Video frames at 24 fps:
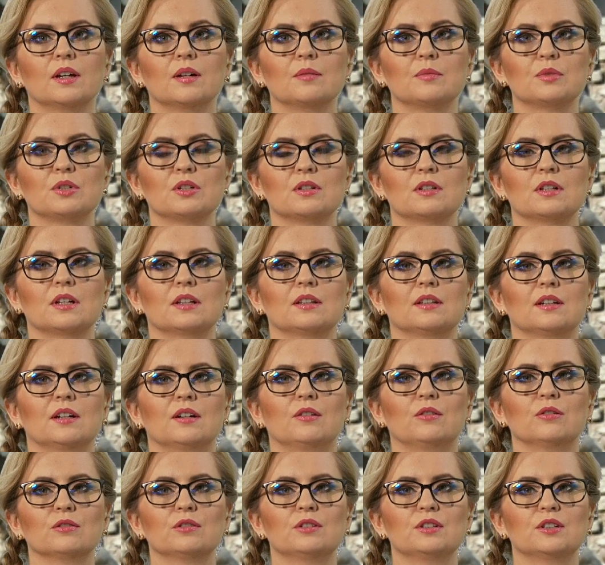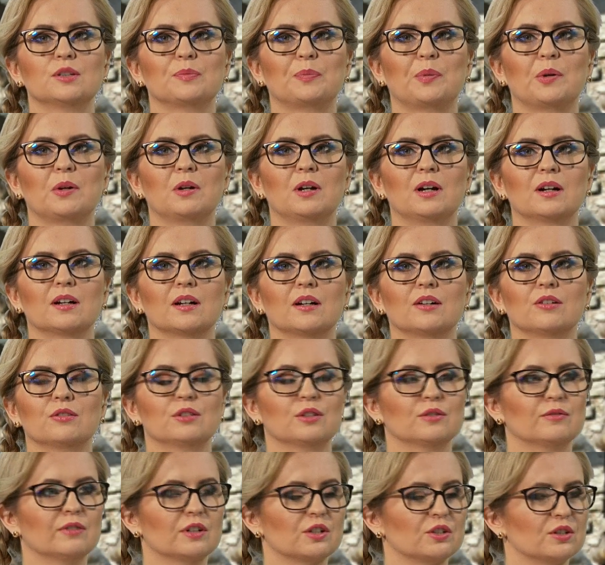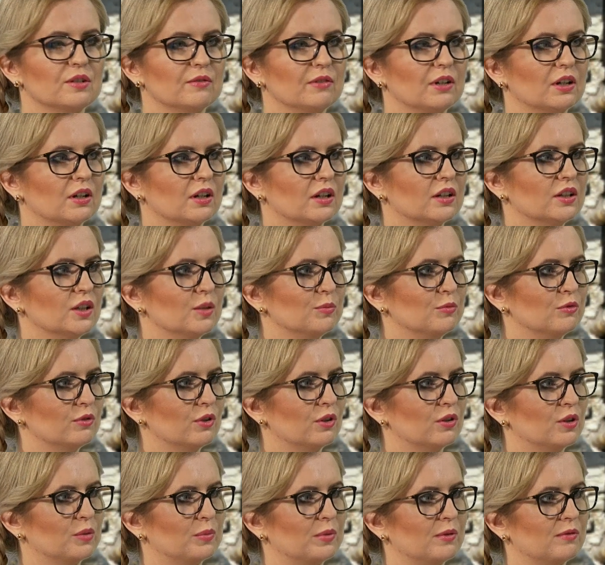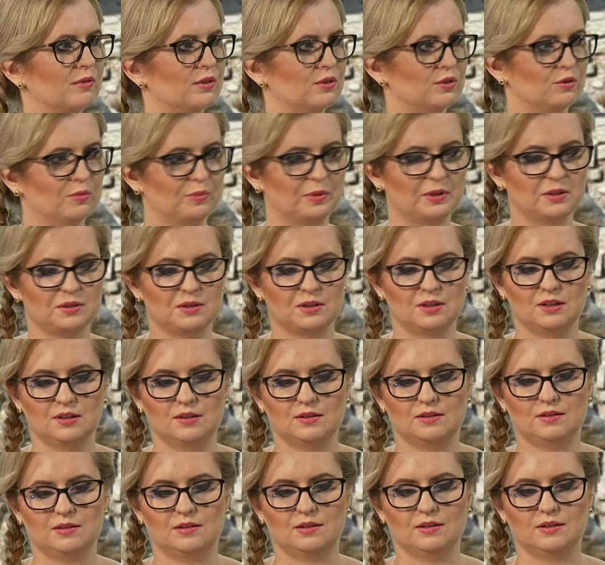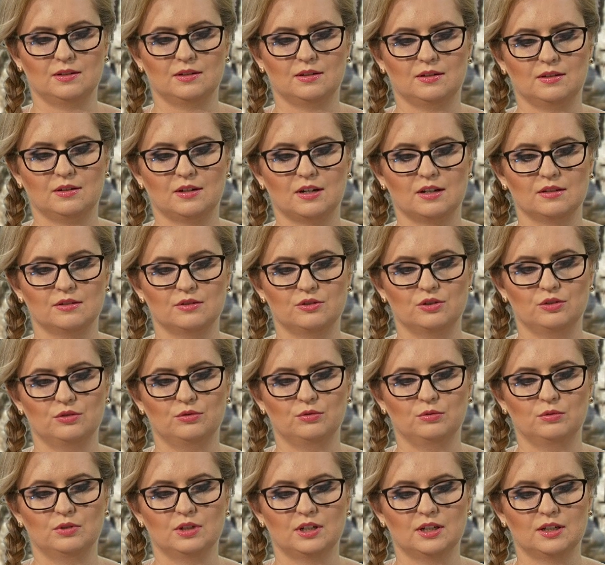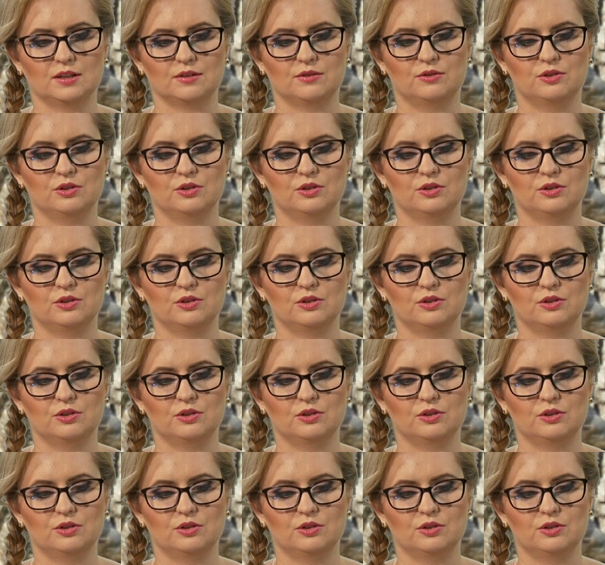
Przez lata o tych Polakach, o tych warszawiakach nie mówiono, powiedział prezydent e, Andrzej Duda.